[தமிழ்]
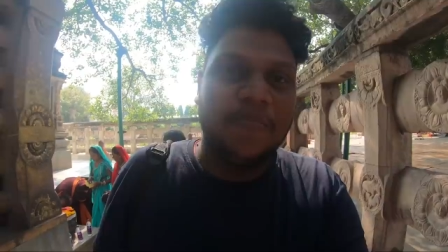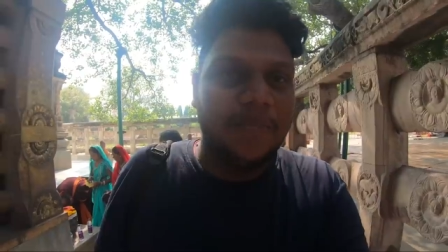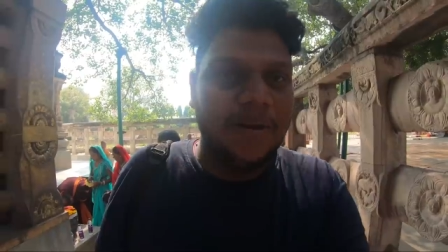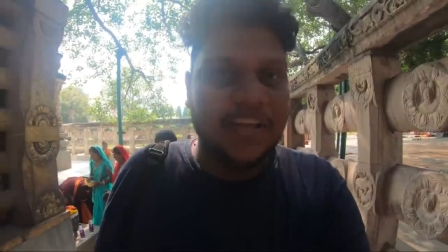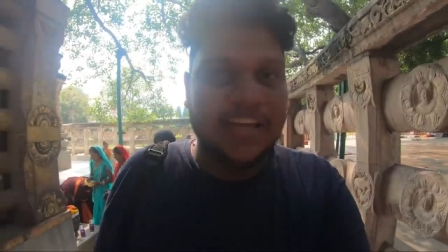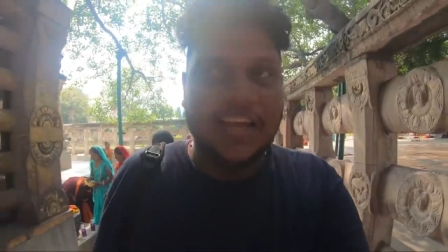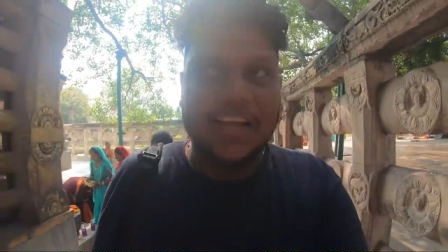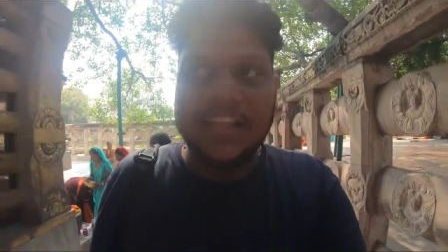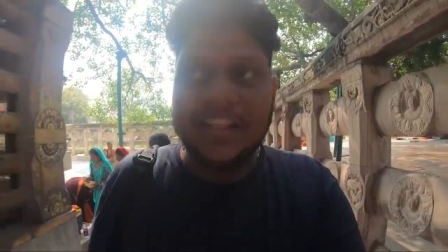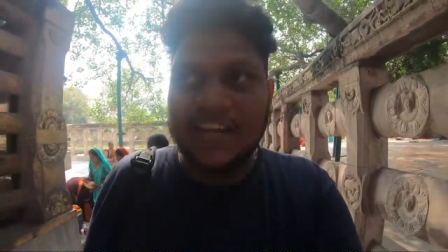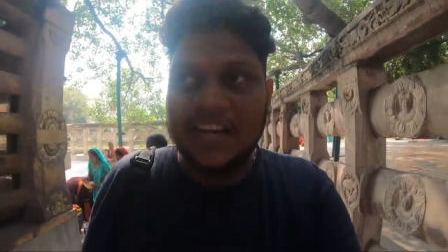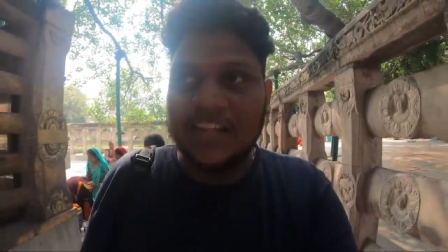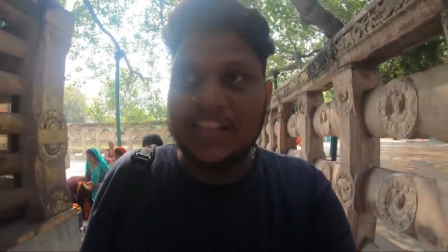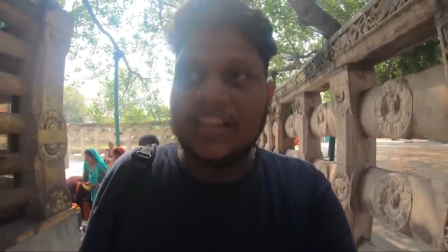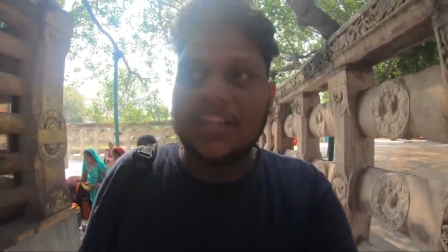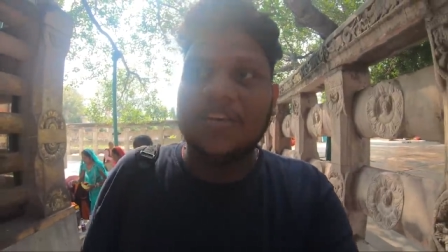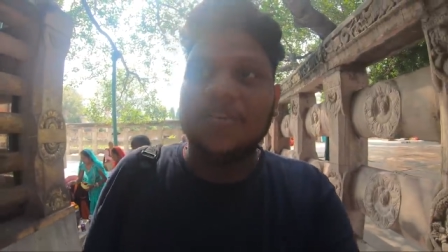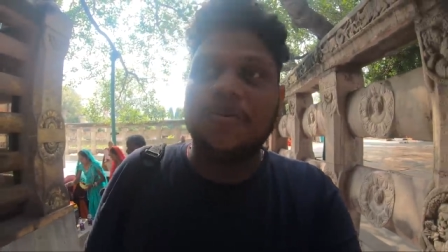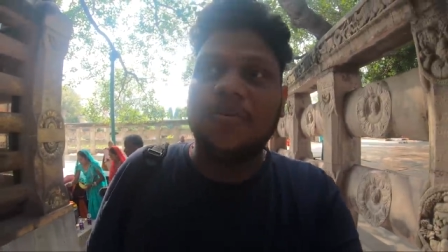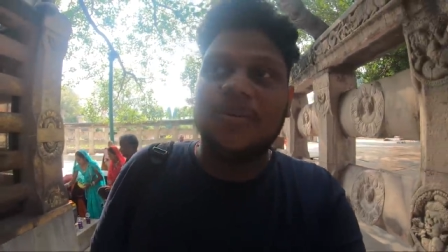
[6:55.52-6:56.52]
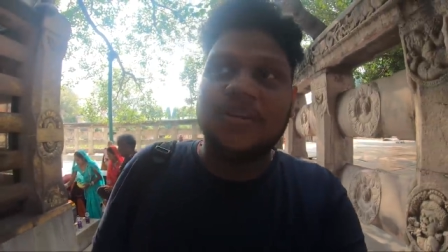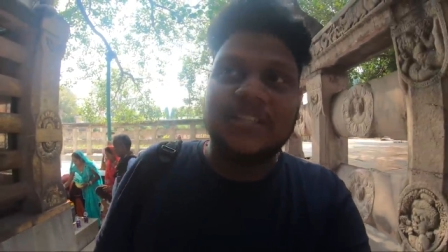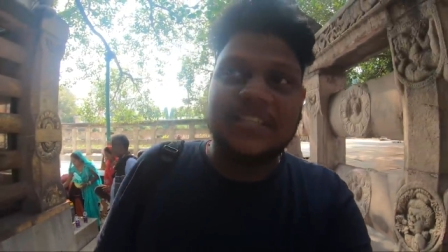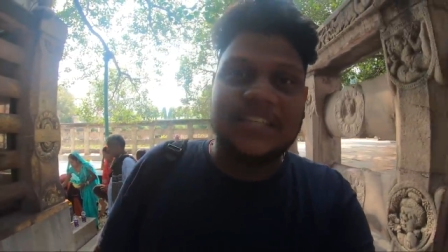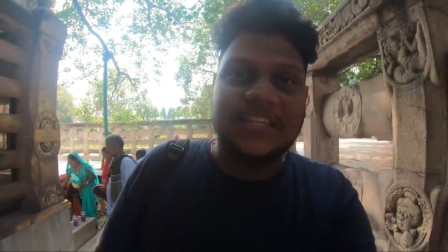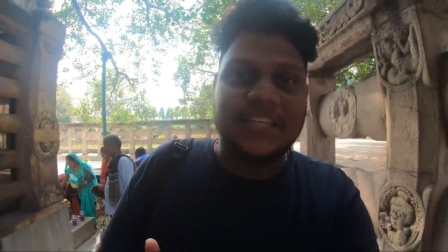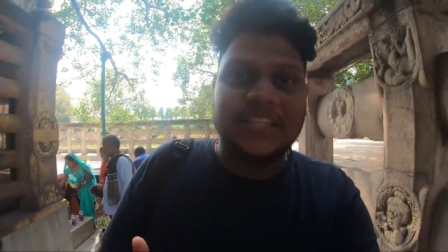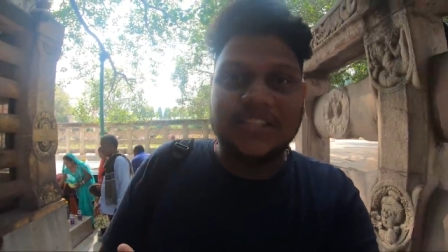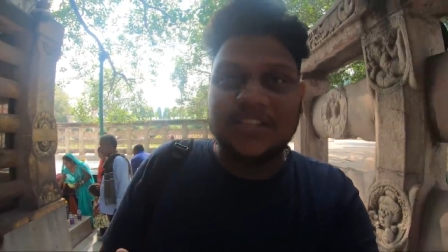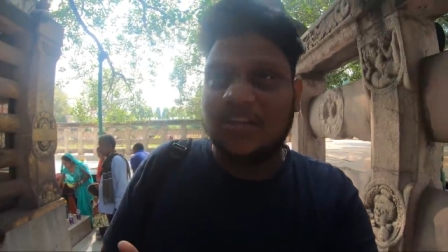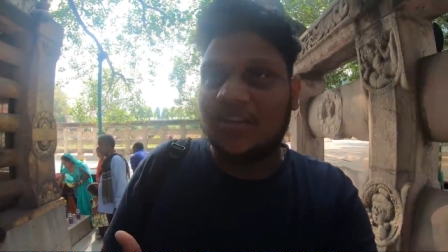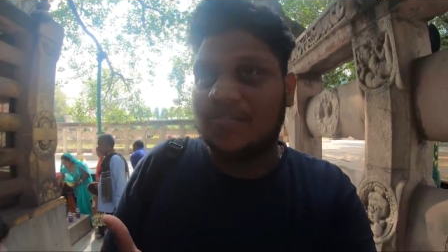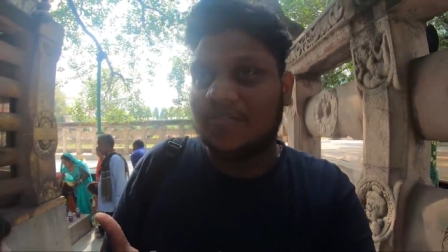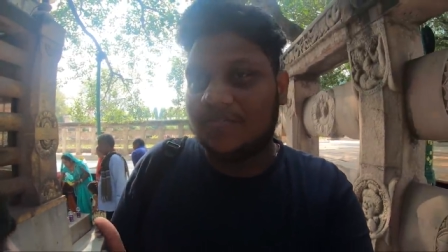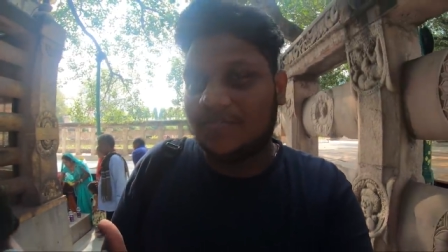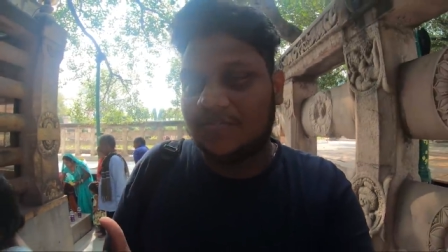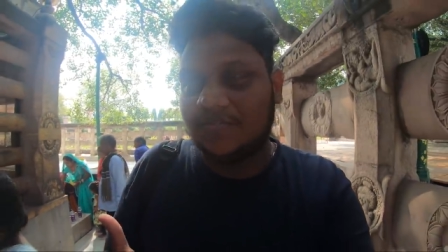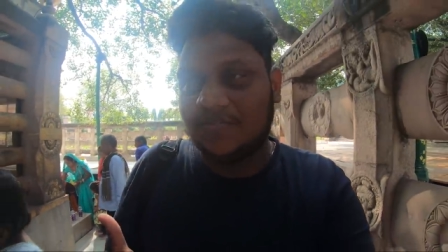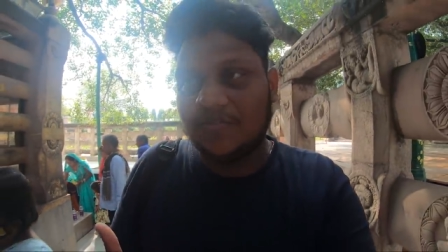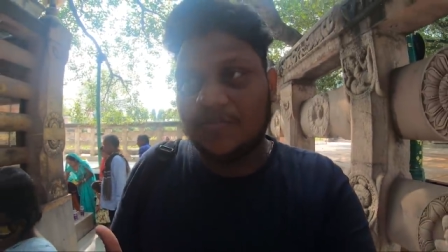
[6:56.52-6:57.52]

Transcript: நம்மளுக்கே இந்த இடத்துல ஒரு சென்ஸ் ஆஃப்